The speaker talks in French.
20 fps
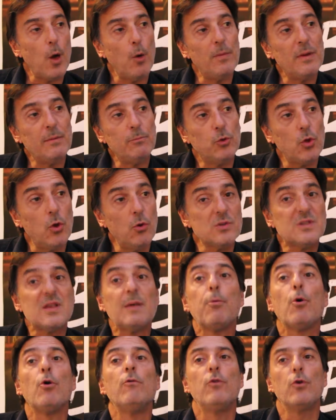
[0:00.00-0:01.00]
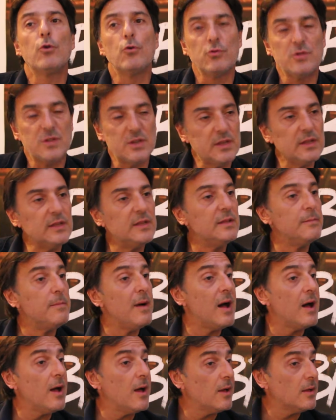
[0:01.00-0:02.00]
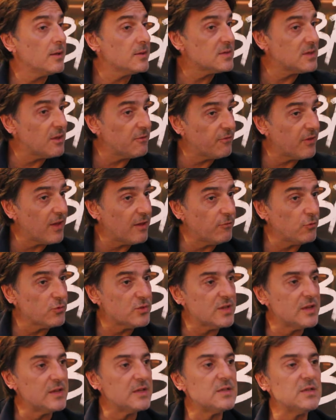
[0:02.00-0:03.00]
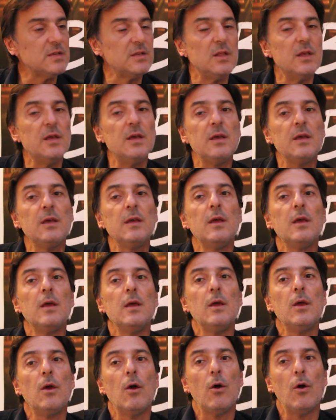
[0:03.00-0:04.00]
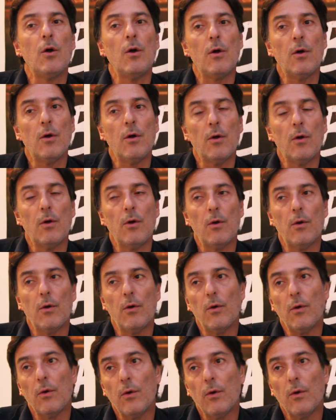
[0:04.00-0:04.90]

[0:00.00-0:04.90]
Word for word: en même temps, ça provoque aussi des débats, ça fait avancer les idées. Euh,